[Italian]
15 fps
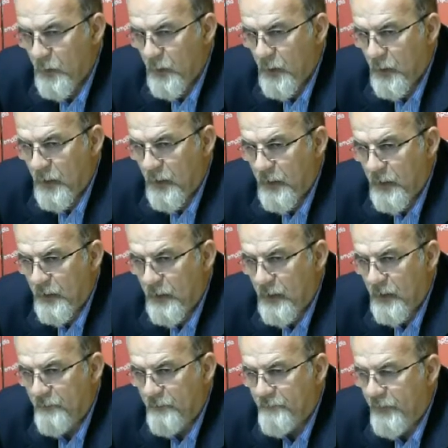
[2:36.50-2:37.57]

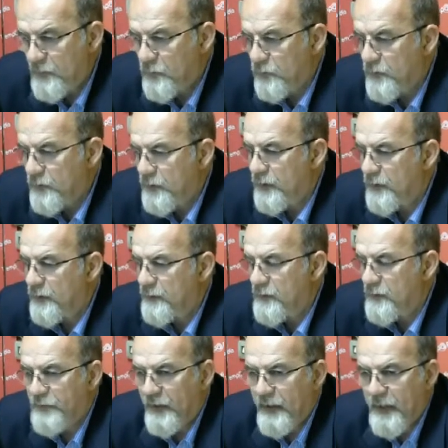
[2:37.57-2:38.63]
all'avvento di, di
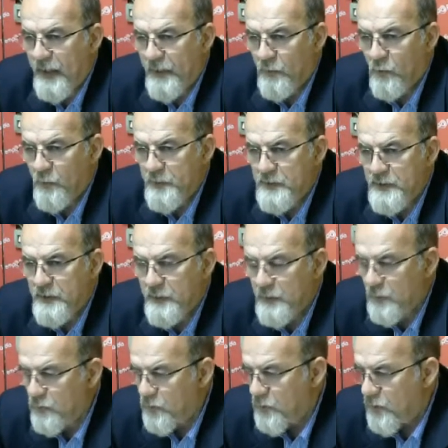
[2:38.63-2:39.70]
Fraccaro come
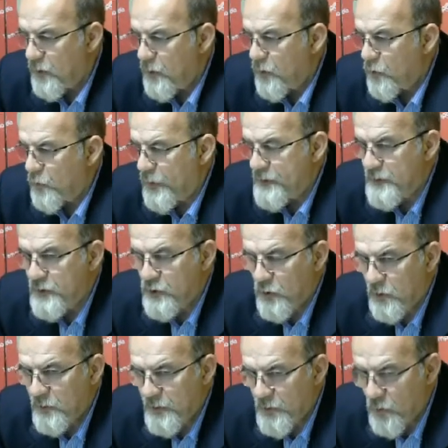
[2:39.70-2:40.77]
sindaco questi
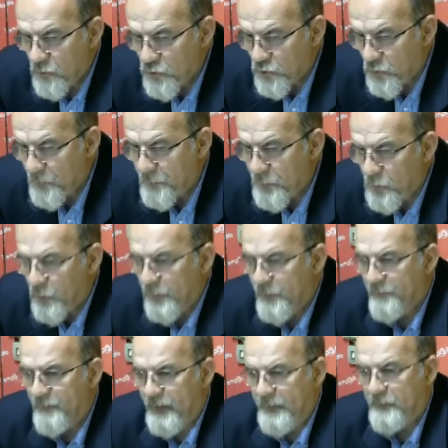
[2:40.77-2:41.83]
soldi non sono più
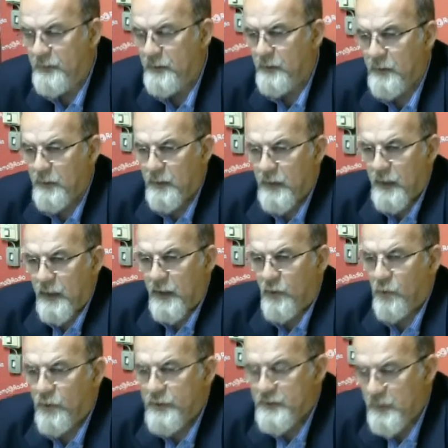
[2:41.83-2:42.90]
arrivati e
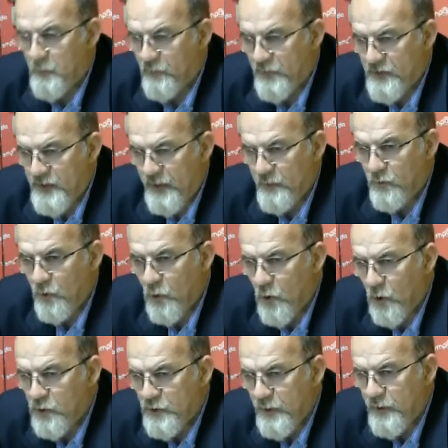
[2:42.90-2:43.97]
noi stiamo facendo
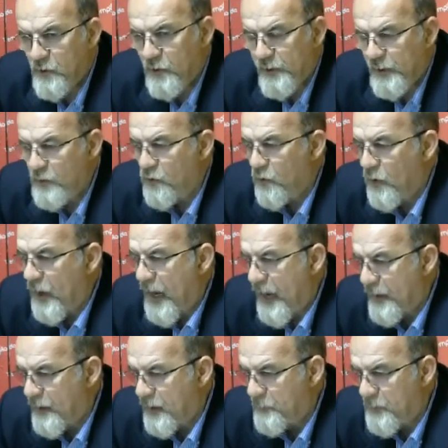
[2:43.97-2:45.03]
cose, io credo,
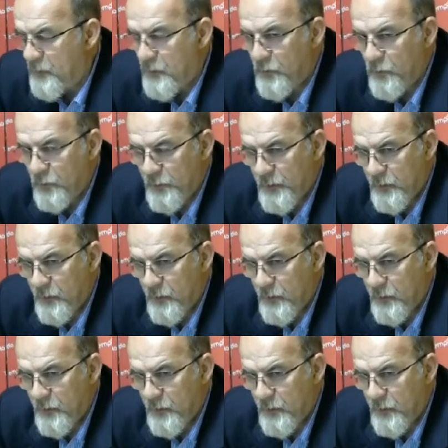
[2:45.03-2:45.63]
anche migliori,